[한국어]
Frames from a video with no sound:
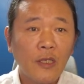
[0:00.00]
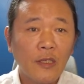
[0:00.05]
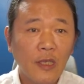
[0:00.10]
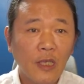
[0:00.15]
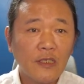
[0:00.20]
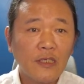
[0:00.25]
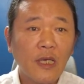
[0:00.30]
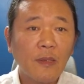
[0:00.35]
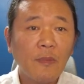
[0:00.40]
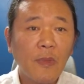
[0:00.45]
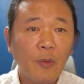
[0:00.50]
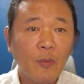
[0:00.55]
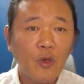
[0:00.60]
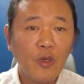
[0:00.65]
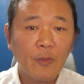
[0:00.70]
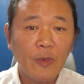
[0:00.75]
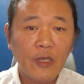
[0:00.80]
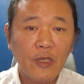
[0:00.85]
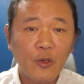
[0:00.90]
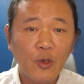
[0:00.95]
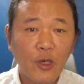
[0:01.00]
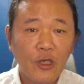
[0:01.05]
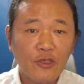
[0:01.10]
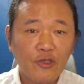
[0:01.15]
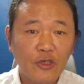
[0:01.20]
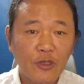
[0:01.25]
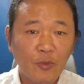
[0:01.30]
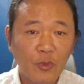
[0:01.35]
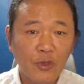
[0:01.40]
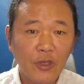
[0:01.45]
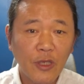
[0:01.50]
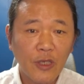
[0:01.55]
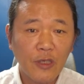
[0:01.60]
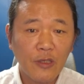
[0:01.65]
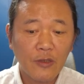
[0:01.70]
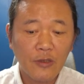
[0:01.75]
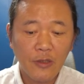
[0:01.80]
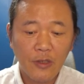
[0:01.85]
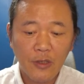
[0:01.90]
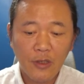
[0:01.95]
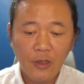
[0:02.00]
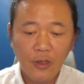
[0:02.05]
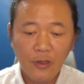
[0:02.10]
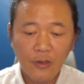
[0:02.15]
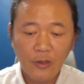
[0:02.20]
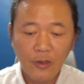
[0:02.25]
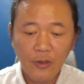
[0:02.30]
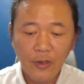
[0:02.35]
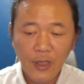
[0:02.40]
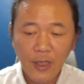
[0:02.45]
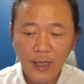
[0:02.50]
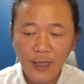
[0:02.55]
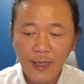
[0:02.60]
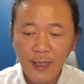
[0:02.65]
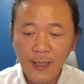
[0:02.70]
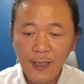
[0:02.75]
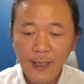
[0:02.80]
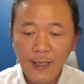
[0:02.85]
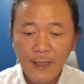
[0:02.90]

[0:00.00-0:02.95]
내장 메모리만 이용할 수 있는 모델이거든요. 그런데